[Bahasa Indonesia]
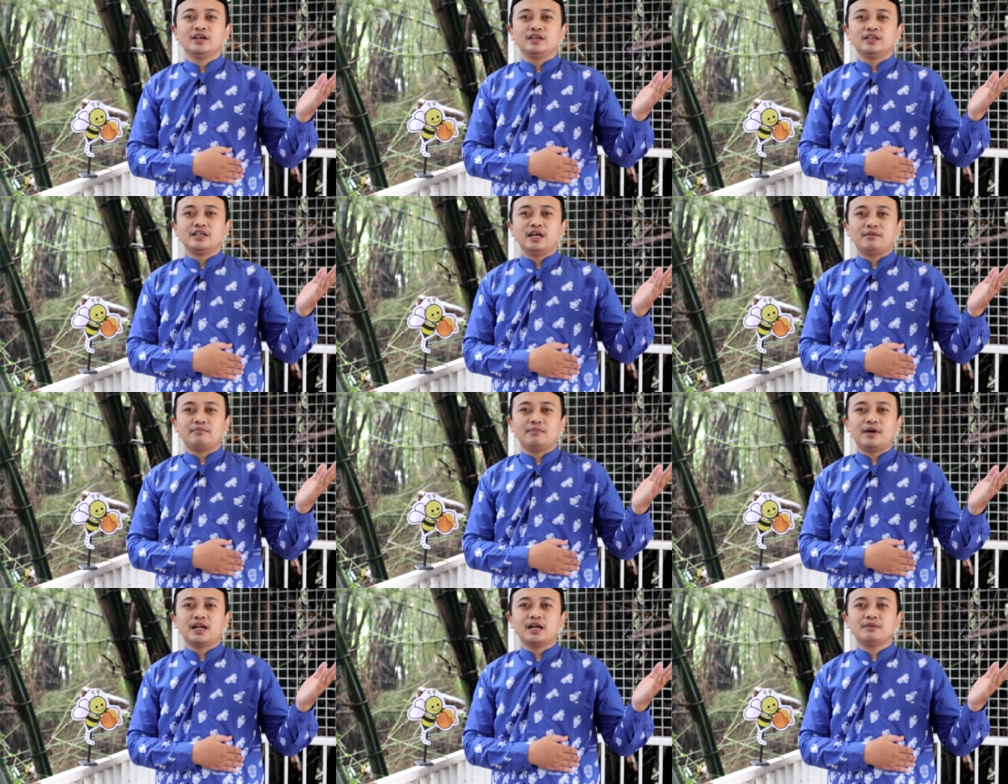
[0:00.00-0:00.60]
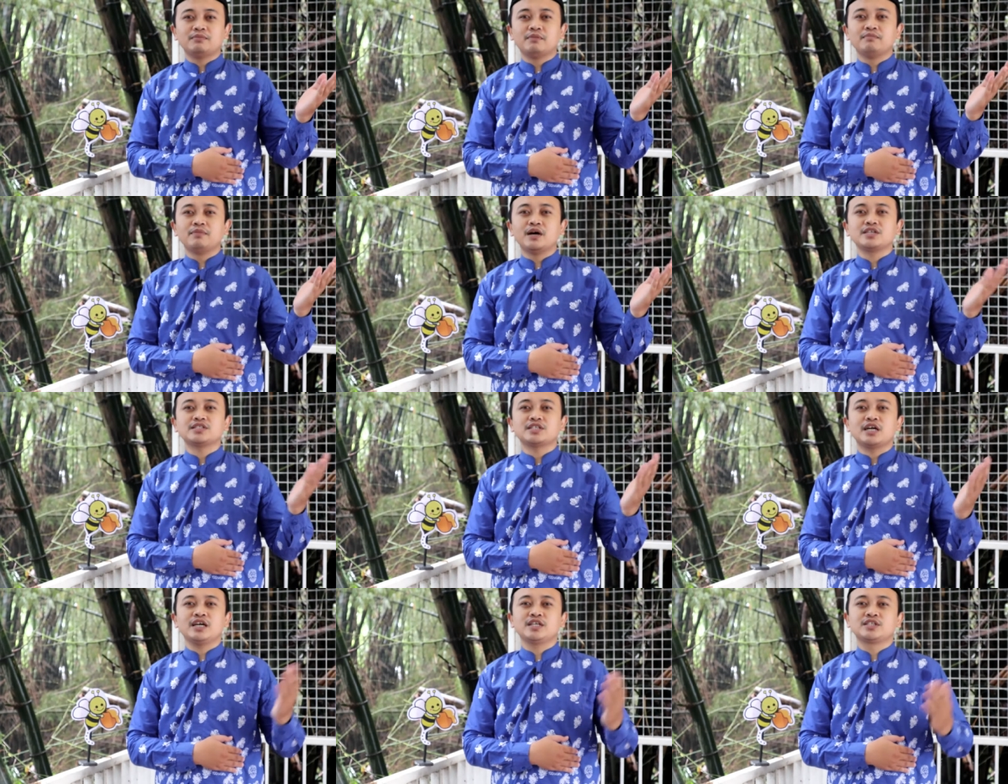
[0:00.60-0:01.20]
Yang mana
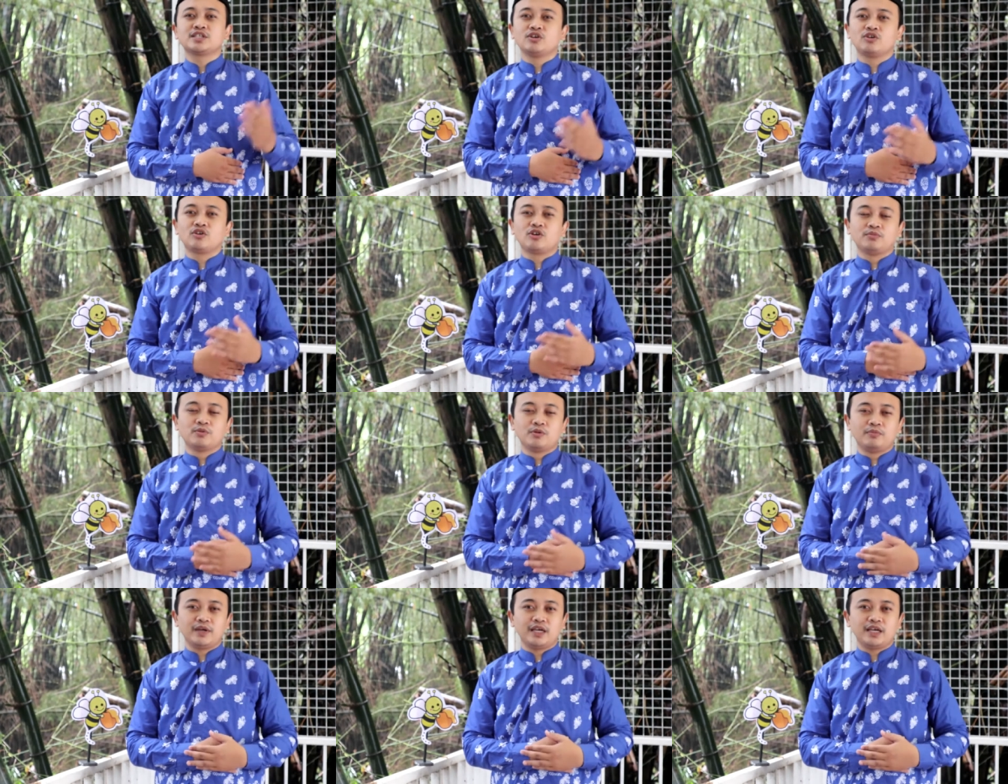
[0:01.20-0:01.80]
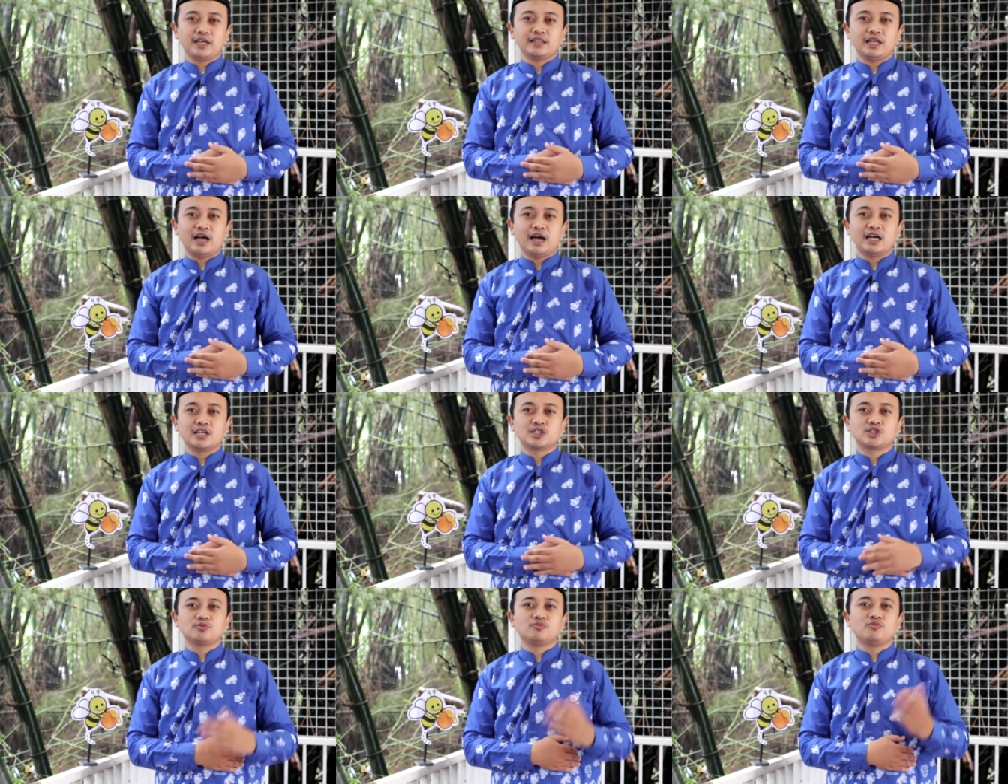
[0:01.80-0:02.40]
membasahi seluruh bumi
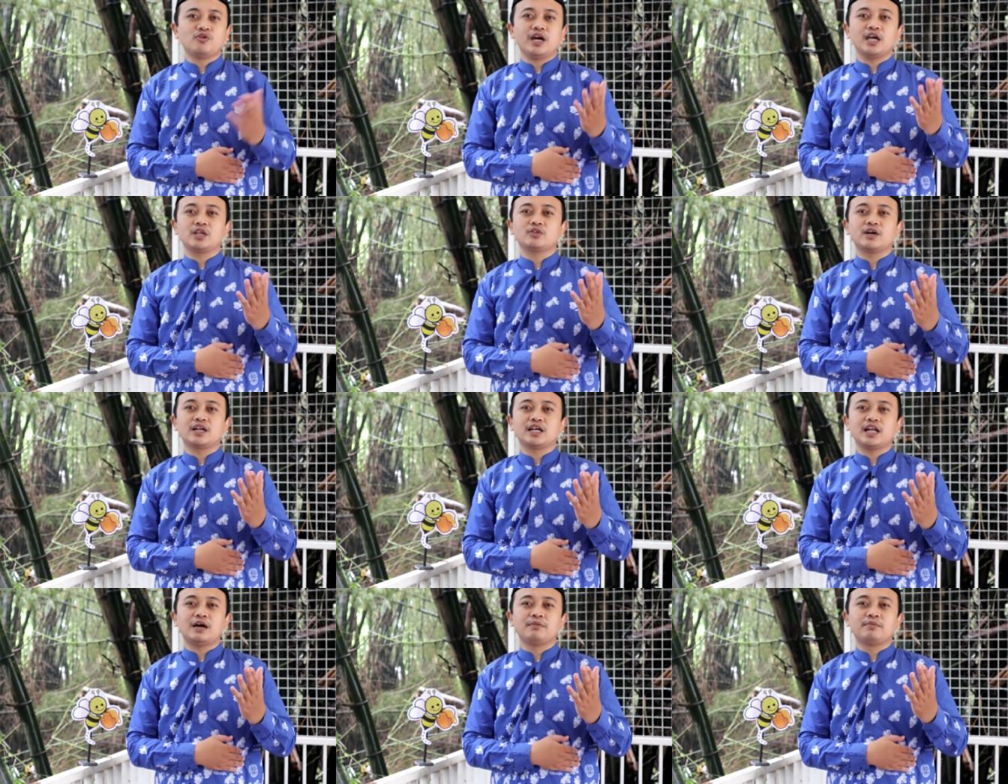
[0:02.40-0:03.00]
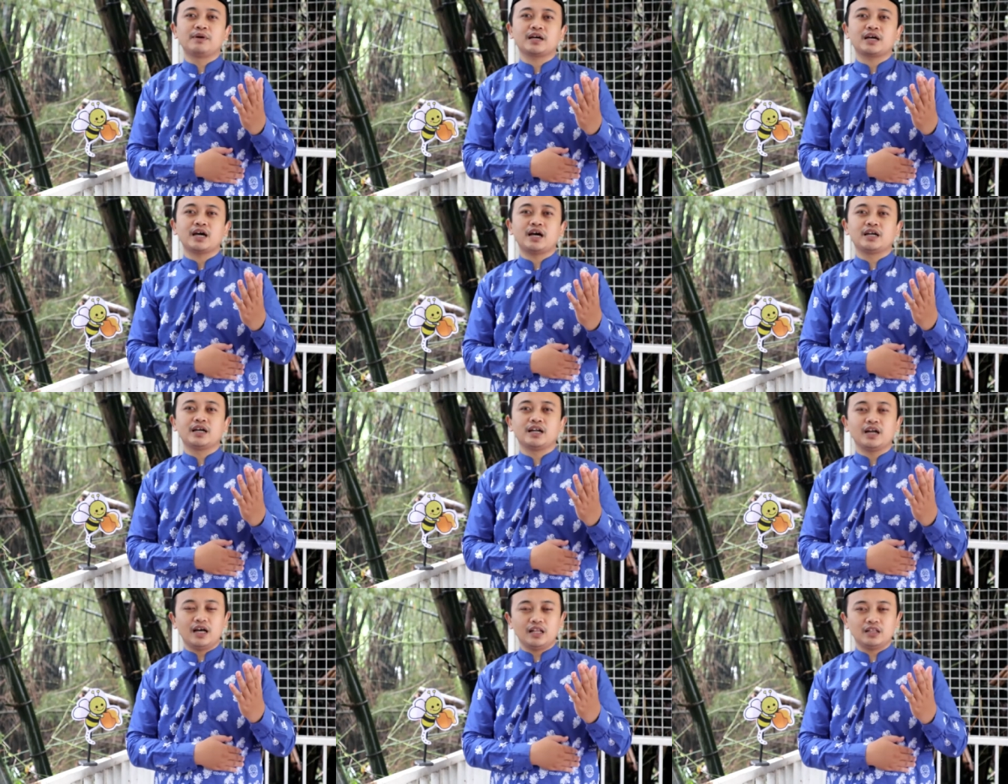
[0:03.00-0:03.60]
kita Semua itu adalah berkah
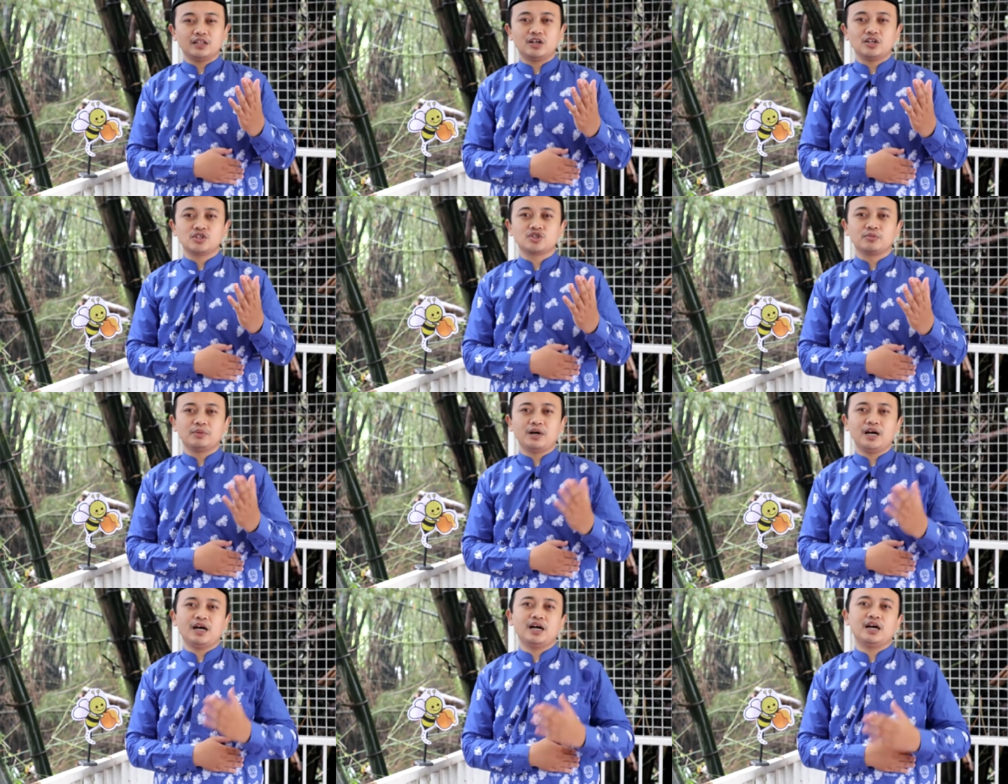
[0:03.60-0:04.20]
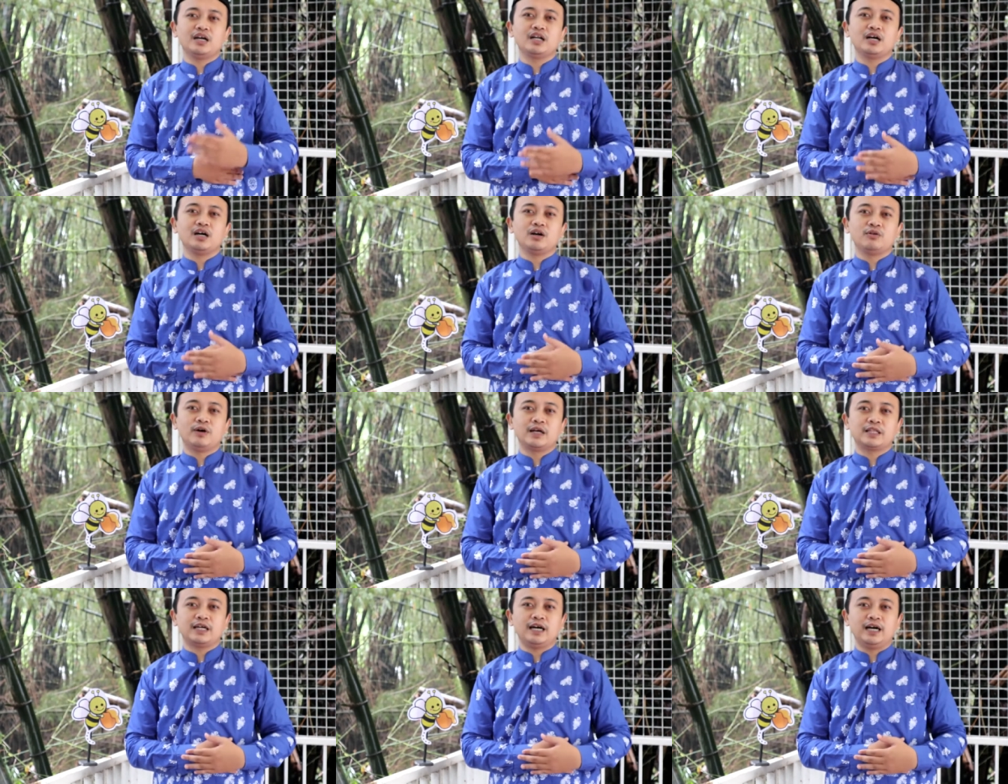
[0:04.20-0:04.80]
dari Allah
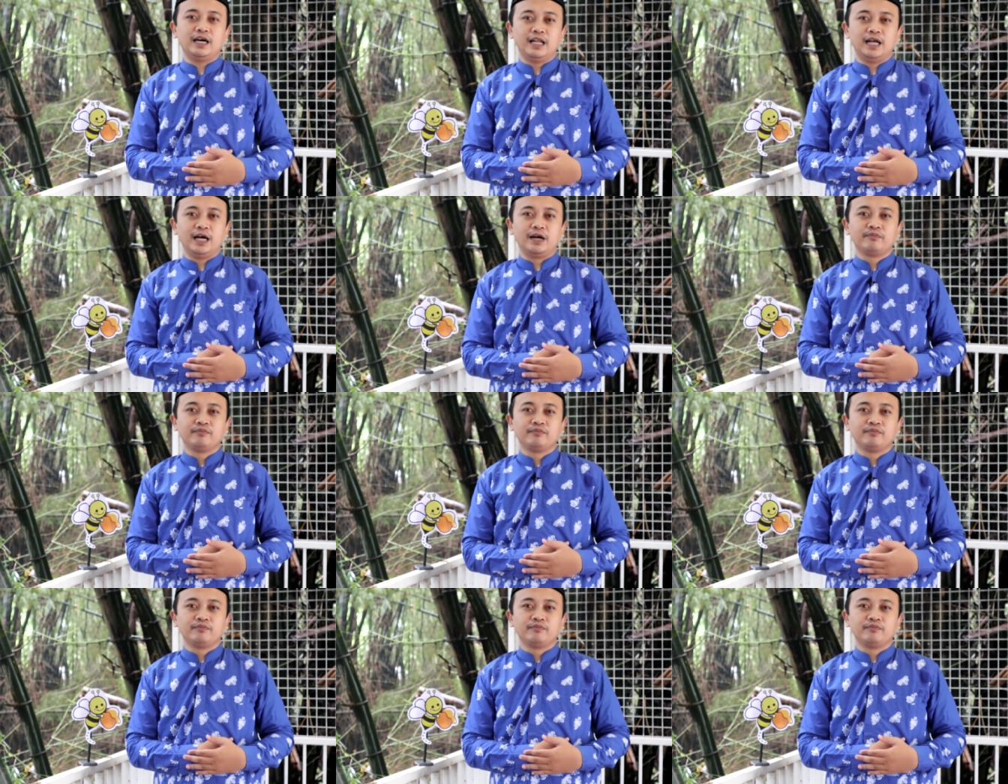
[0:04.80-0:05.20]
subhanahu wa ta'ala